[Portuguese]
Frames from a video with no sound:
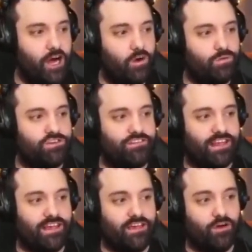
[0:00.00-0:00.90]
oh, just
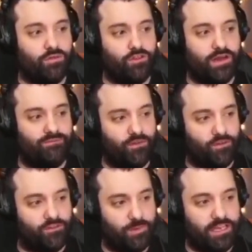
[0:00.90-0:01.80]
like go through it at full
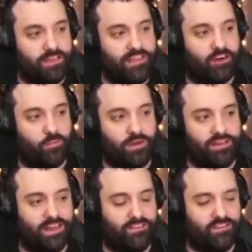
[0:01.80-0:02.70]
speed, that'll be
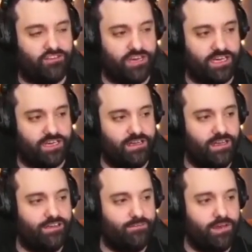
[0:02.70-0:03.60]
like the trick.
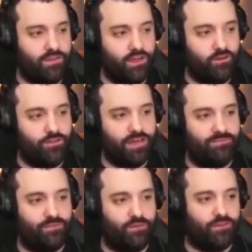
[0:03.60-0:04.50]
But if you go through it
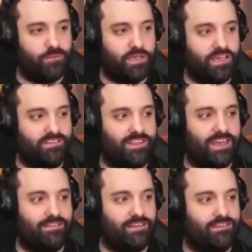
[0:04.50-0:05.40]
at full speed, that
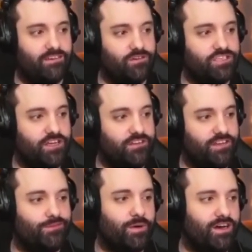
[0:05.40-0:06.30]
disco shell
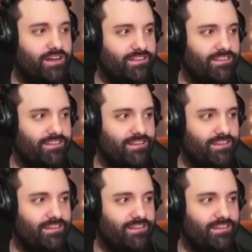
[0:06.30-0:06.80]
despawns.